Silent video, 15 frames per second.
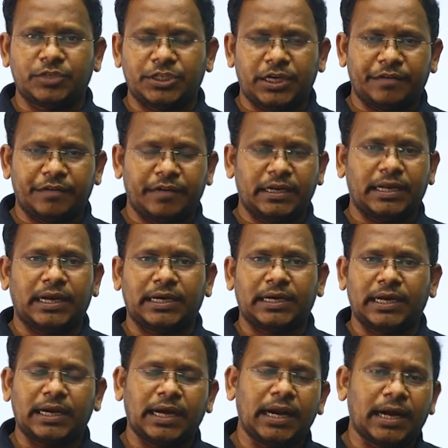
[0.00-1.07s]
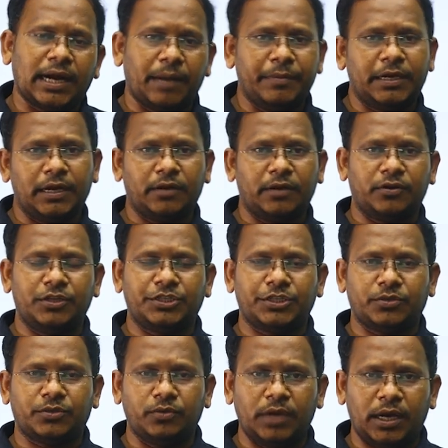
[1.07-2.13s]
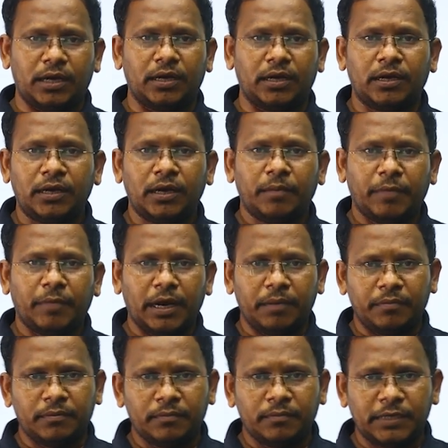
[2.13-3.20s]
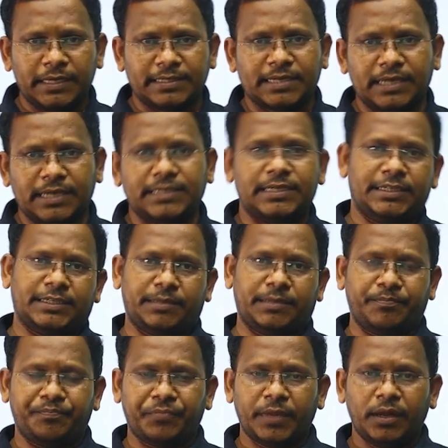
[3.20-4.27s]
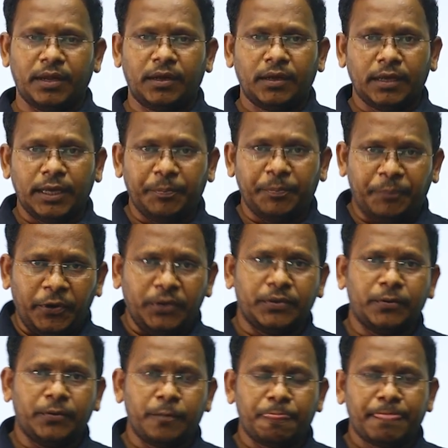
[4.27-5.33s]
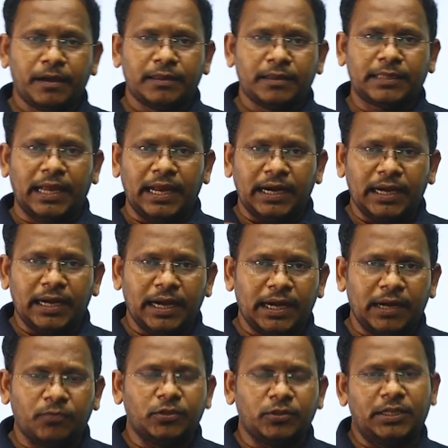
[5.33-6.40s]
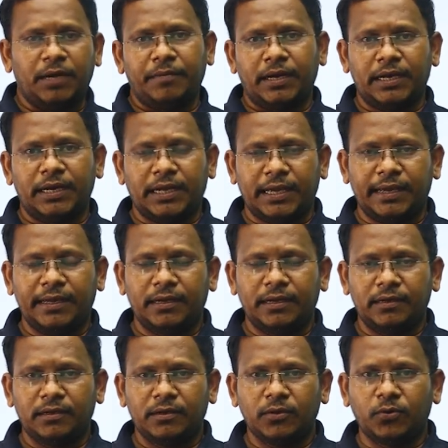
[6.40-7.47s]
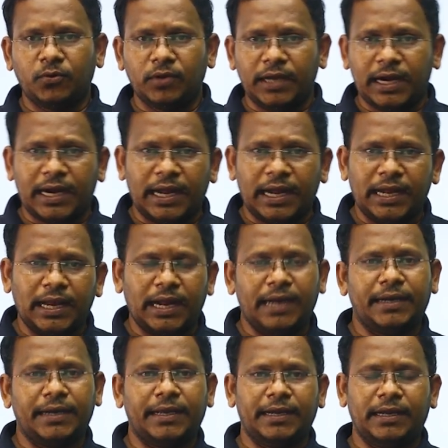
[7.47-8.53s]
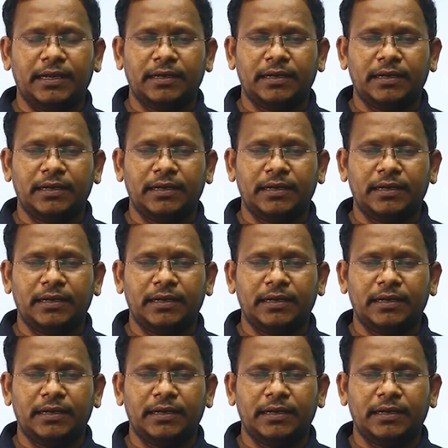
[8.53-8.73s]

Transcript: వచ్చినటువంటి రకరకాల కమిటీల గురించి కూడా మనం డిస్కస్ చేశాం ఇప్పుడు తెలంగాణ ఉద్యమానికి గుండెకాయ లాంటి